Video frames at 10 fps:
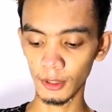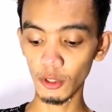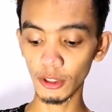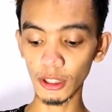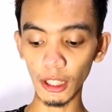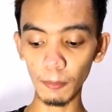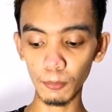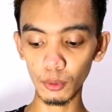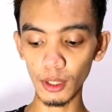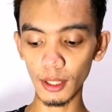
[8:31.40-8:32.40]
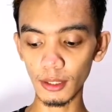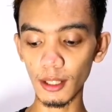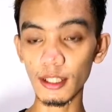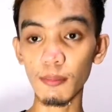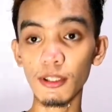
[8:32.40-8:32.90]
Yung sa takip muna kasi
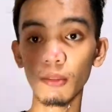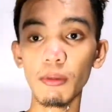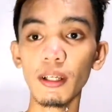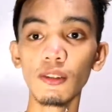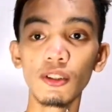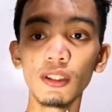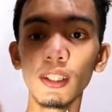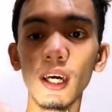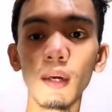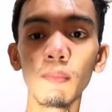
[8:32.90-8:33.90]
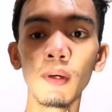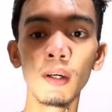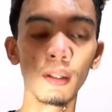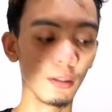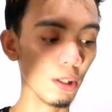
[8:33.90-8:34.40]
guys, may, may ganda siyang takip.
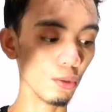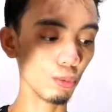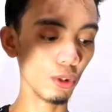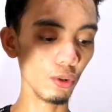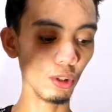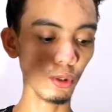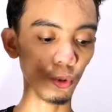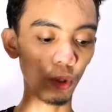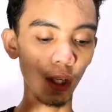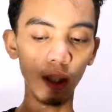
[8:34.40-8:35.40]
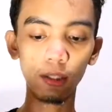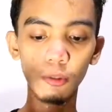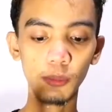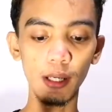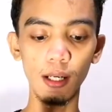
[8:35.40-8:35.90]
Ito muna yung kinukuhaan
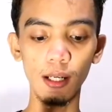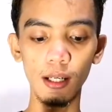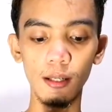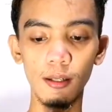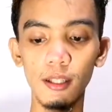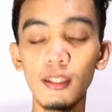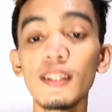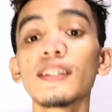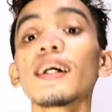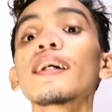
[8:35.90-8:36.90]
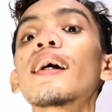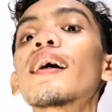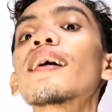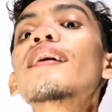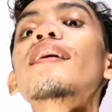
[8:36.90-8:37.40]
ko para hindi sayang.